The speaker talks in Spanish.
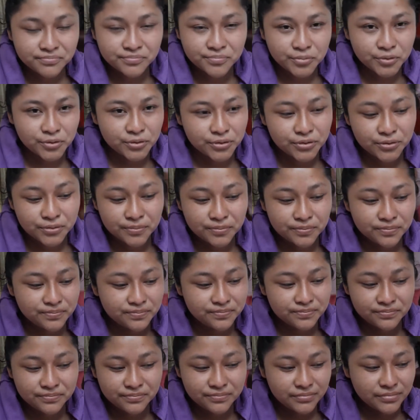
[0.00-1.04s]
pudo
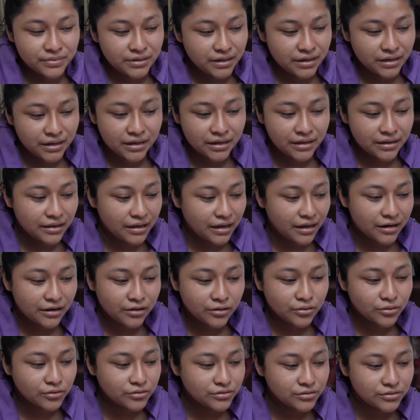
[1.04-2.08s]
eh,
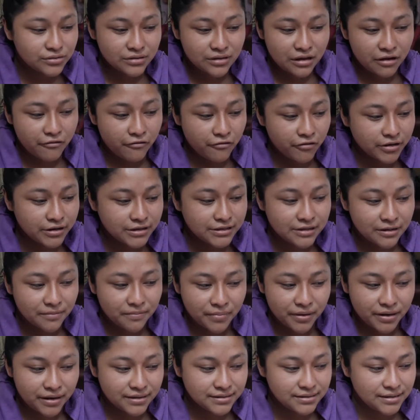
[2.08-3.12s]
darnos la fuerza
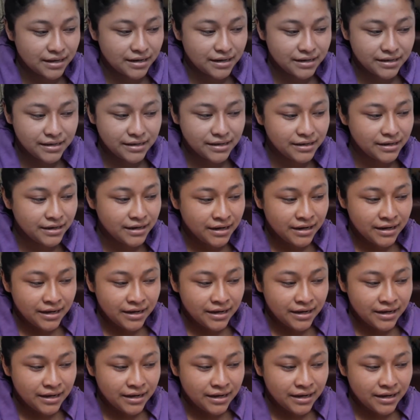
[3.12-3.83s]
para salir.